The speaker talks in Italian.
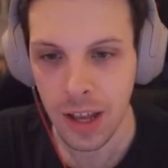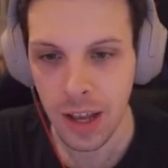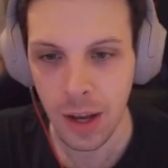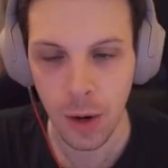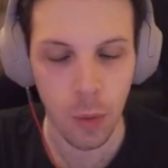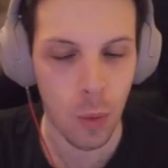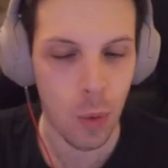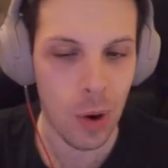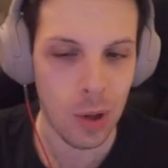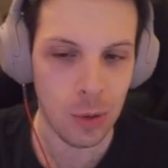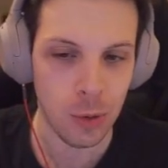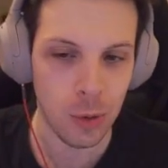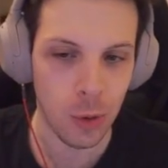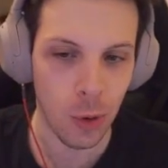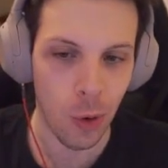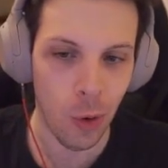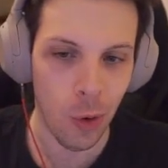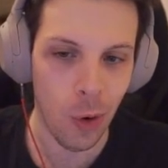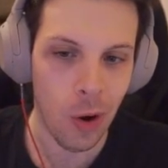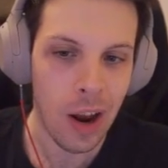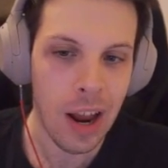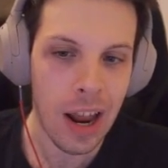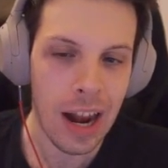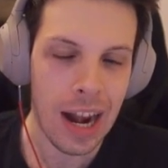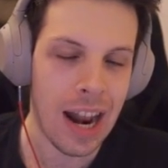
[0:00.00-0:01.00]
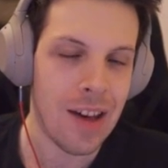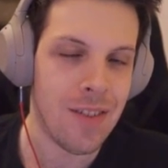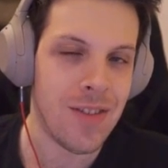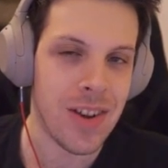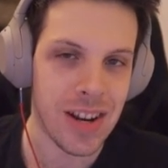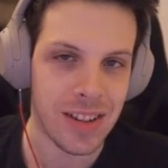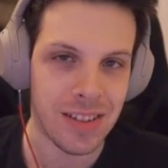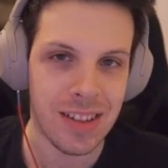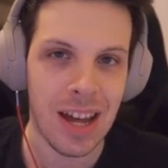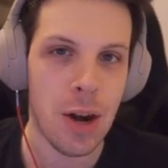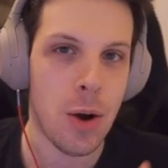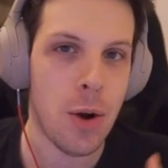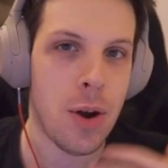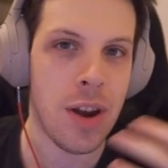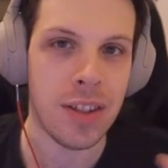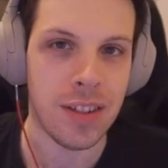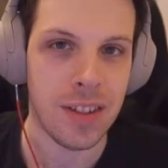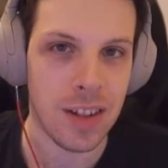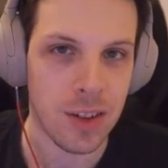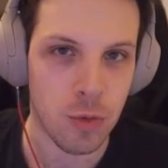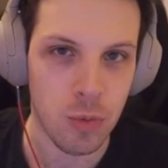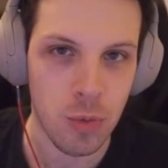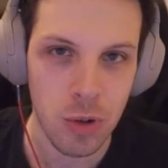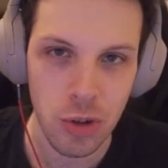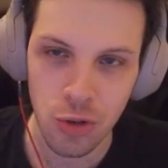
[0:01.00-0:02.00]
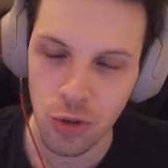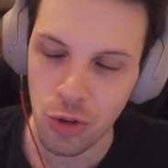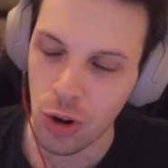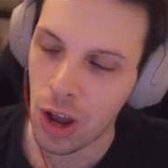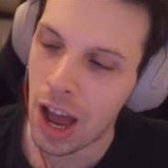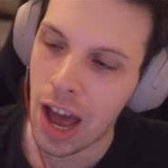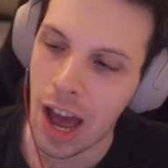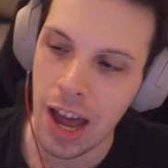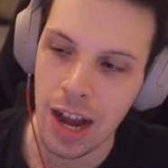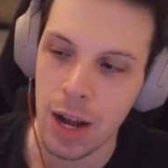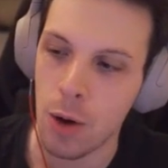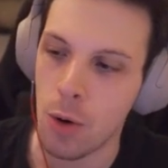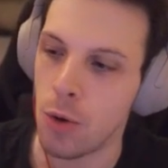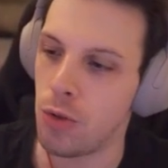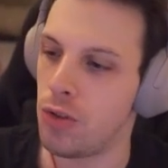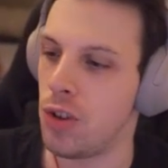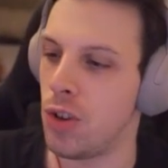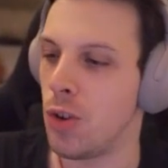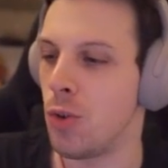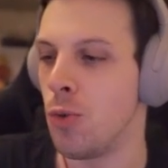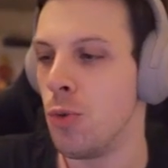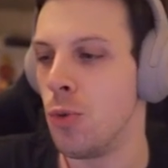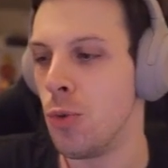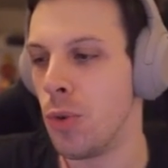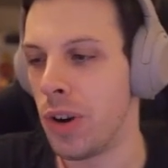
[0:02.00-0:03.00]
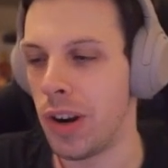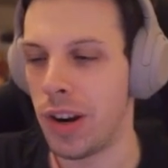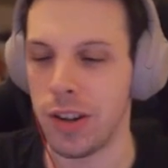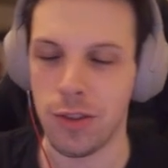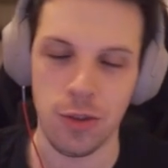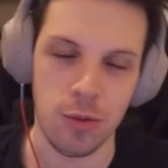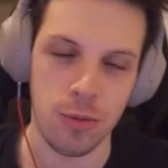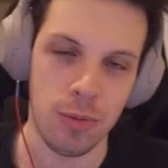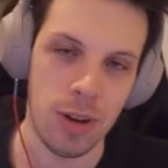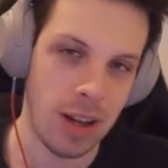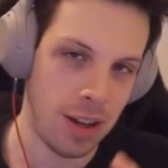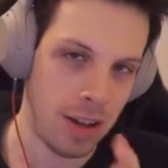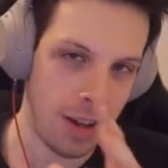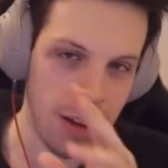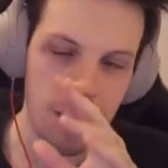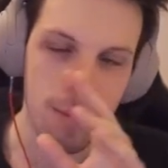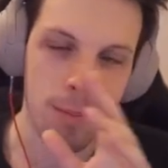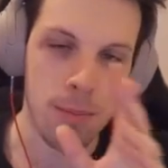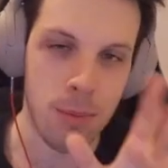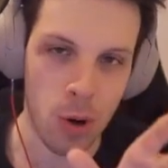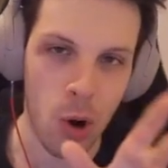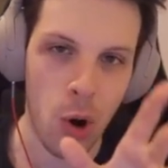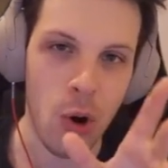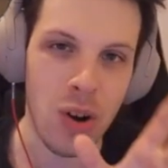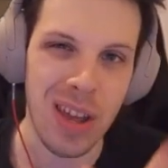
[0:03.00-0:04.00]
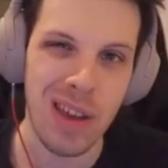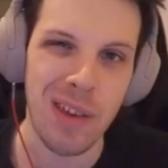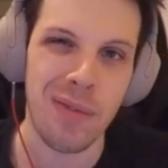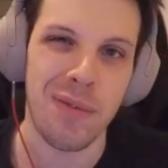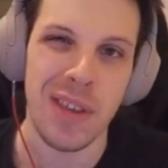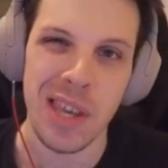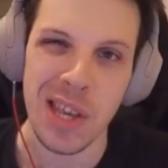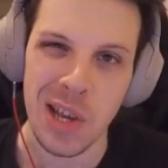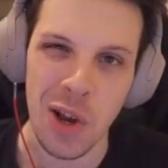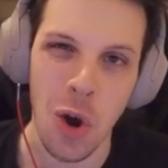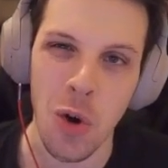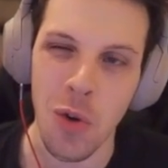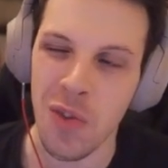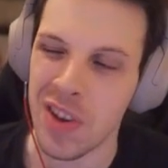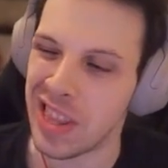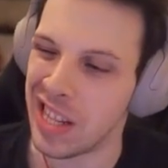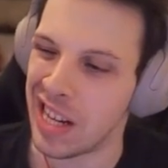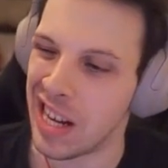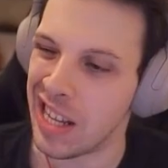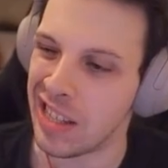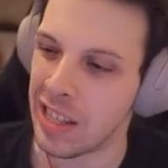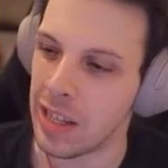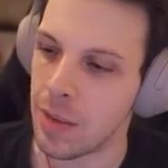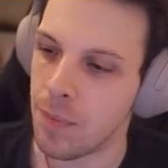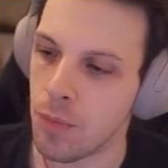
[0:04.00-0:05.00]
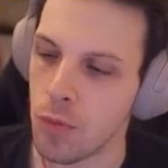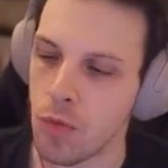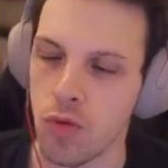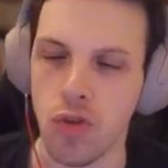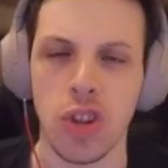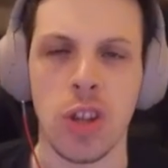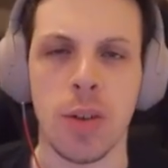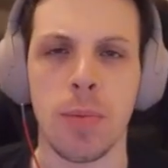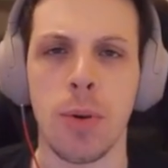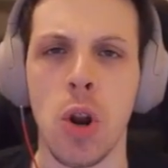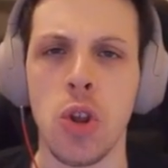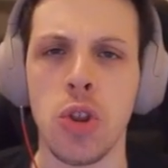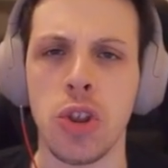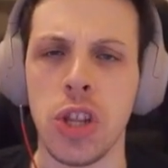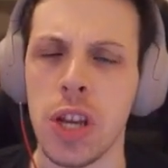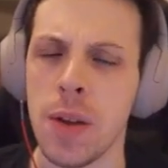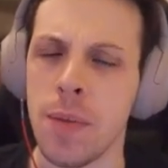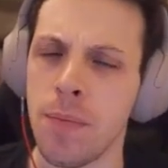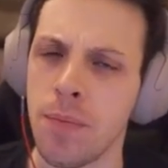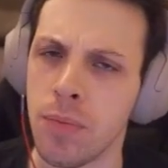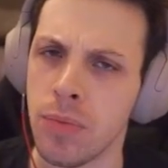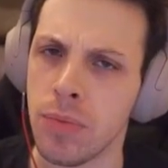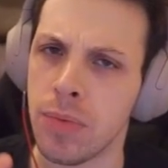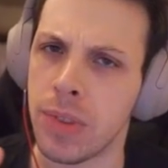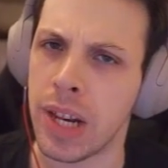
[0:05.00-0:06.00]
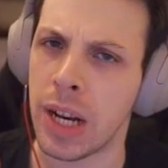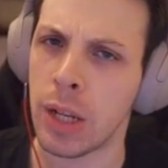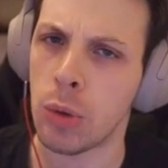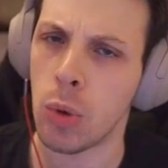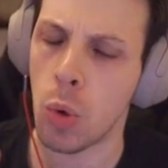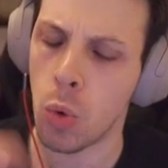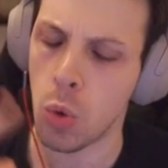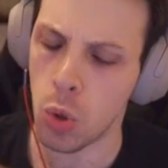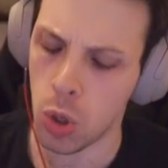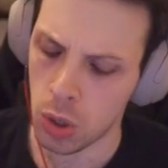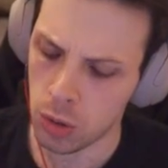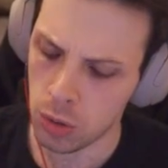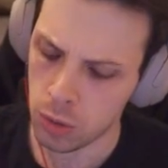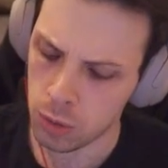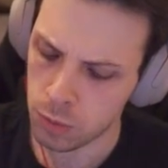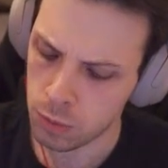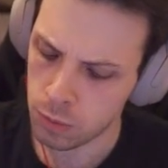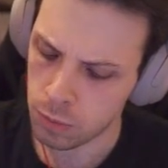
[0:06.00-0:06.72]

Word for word: quando l'avversario è unito a switchare, lui si cura, insomma Broly e Fico, vedrete. Siete pronti? 3, 2, 1,